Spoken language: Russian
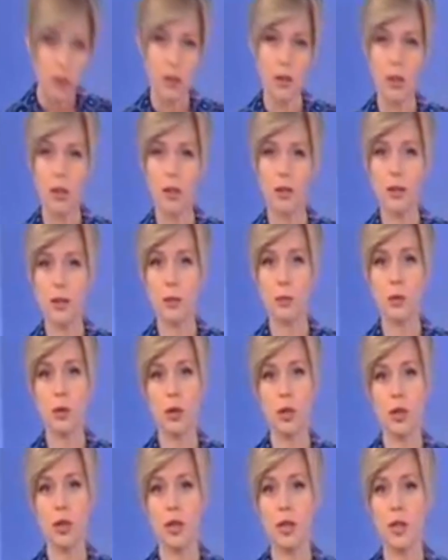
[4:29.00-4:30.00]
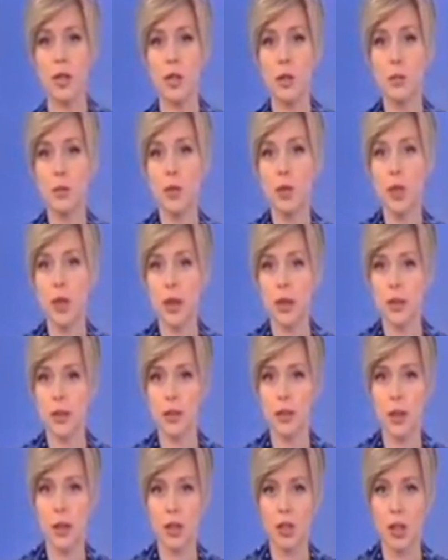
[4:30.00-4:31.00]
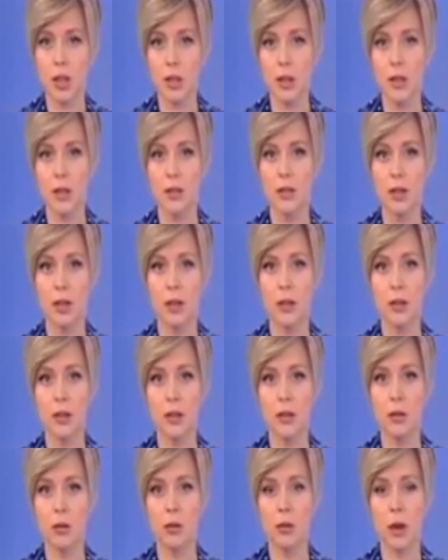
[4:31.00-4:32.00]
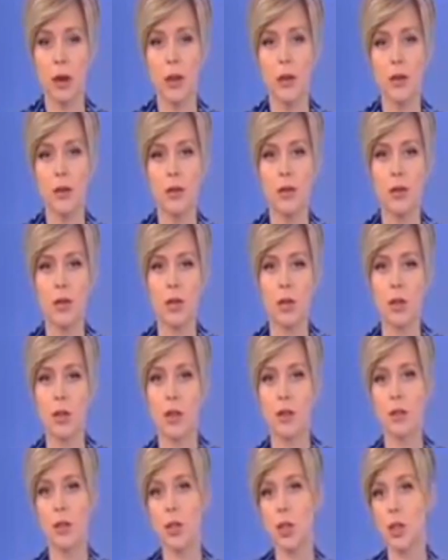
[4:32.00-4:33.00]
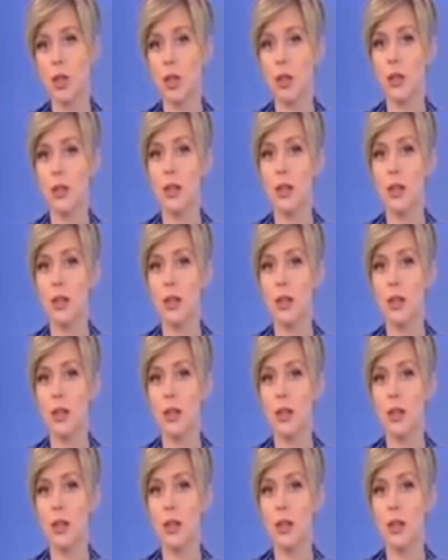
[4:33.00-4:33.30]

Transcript: Итак, возможность избежать гражданской войны на Украине сейчас зависит от